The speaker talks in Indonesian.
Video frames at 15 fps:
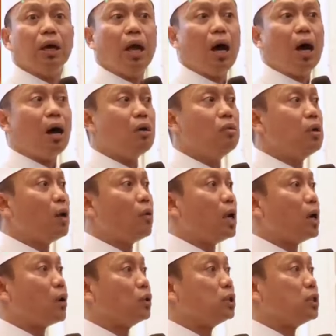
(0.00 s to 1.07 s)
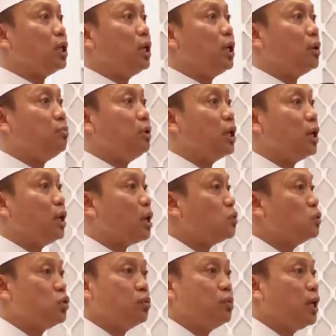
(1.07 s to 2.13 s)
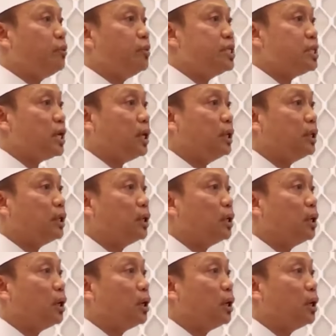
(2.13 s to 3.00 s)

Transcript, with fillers: La haula wala quwata illa billah. min zalim.